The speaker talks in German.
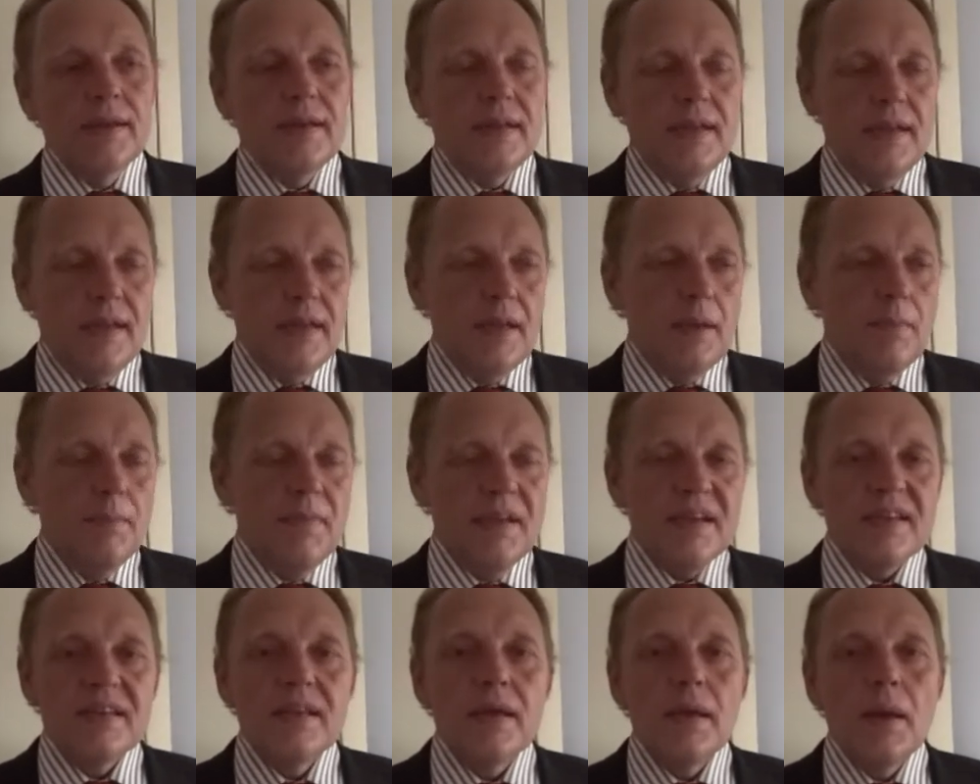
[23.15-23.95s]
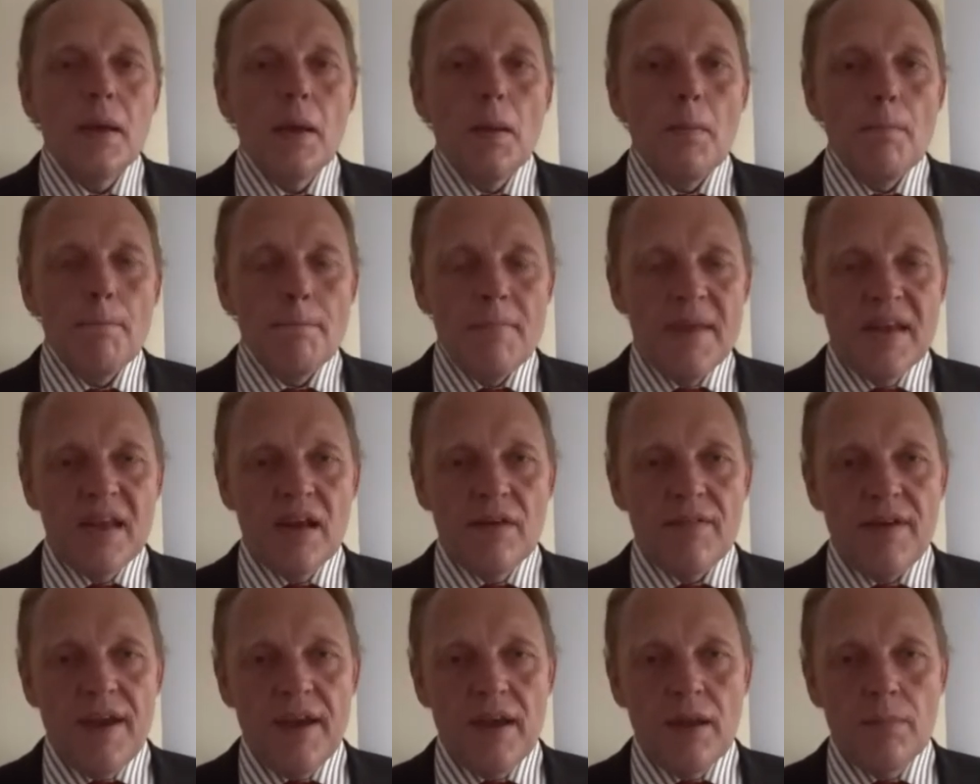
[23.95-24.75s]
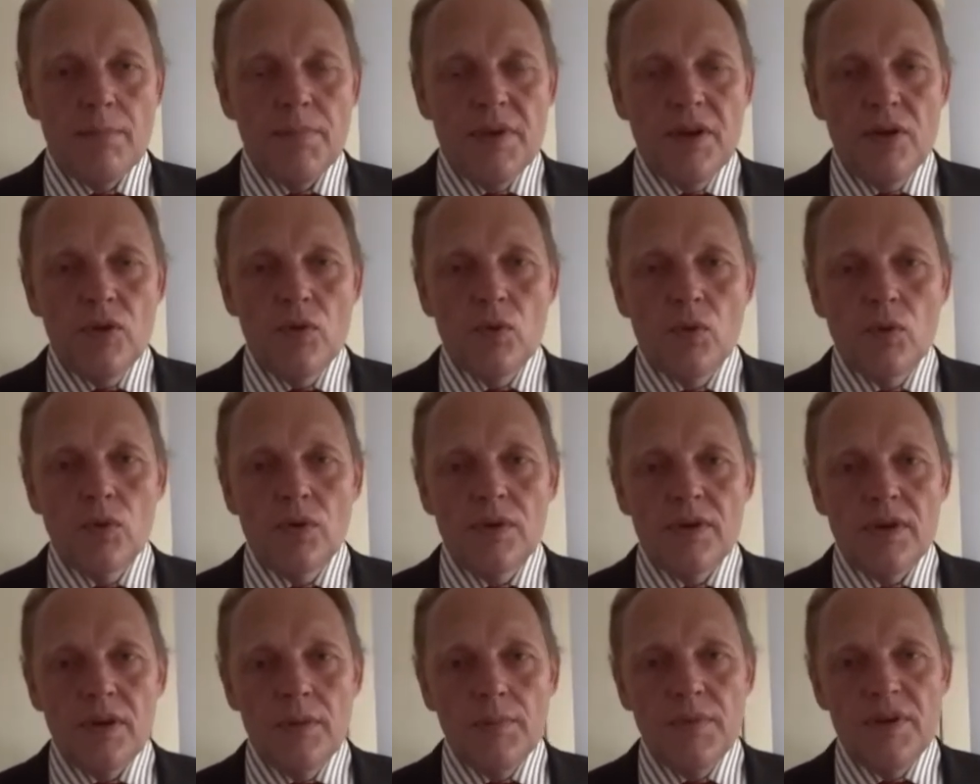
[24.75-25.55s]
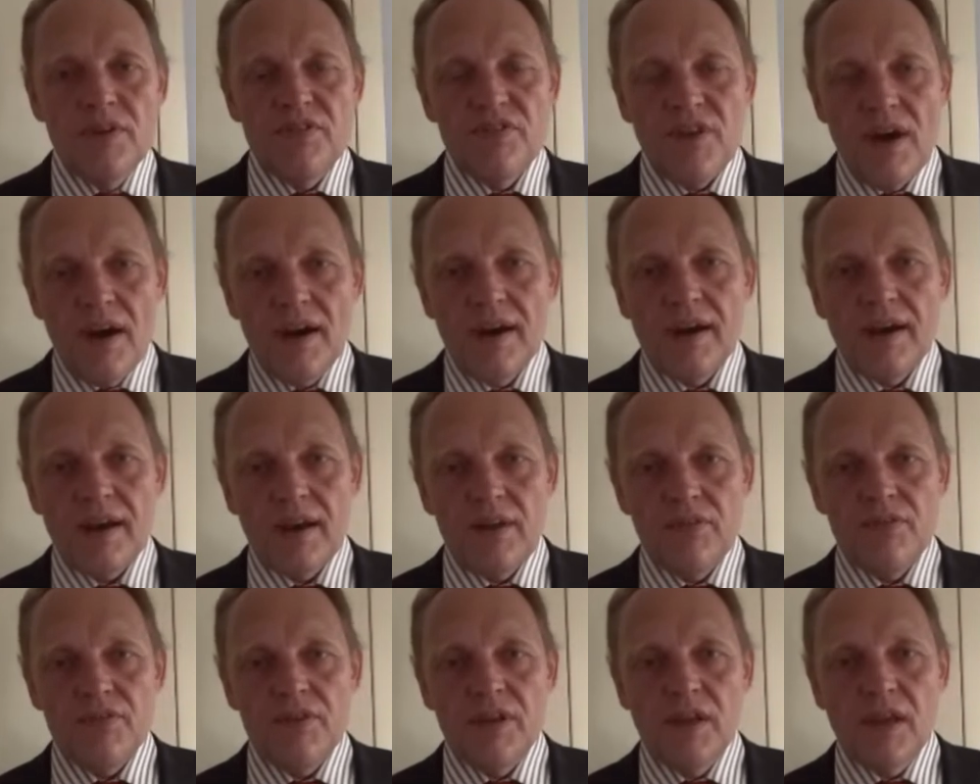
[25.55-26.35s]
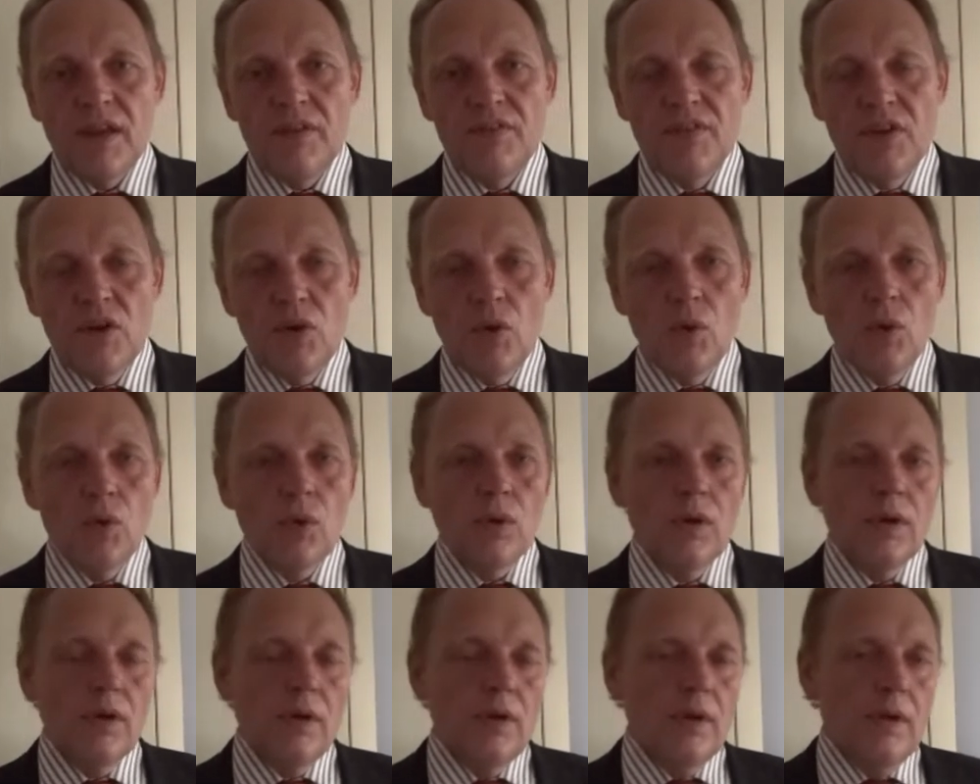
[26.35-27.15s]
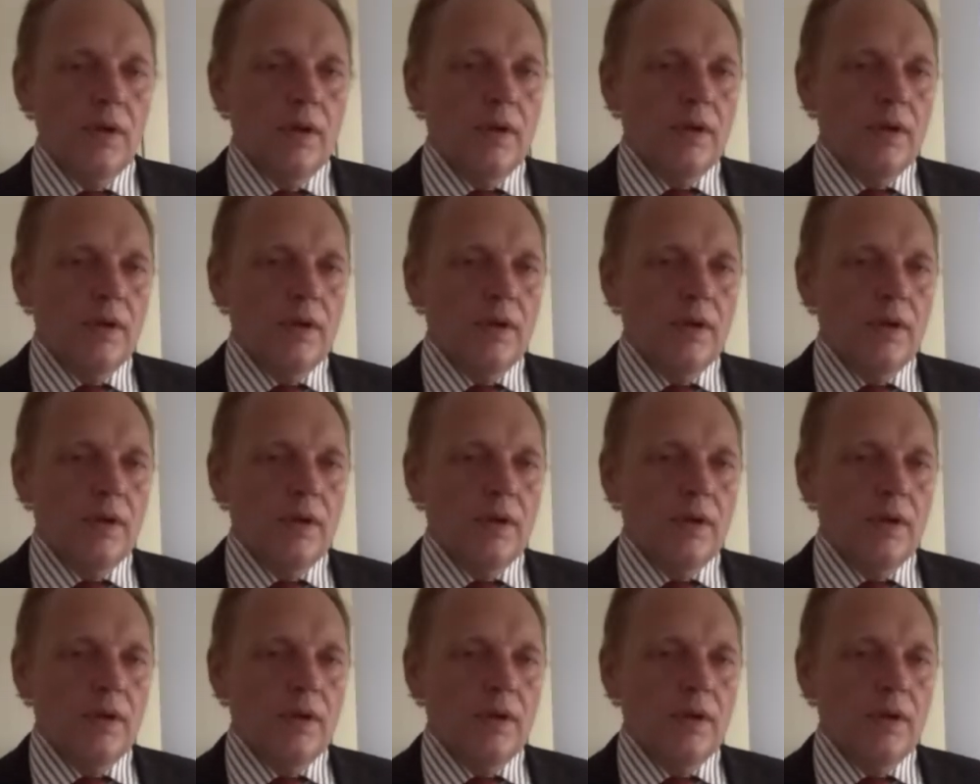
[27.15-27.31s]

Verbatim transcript: die mit Mitarbeiterbindung, die mit Fachkräftegewinnung,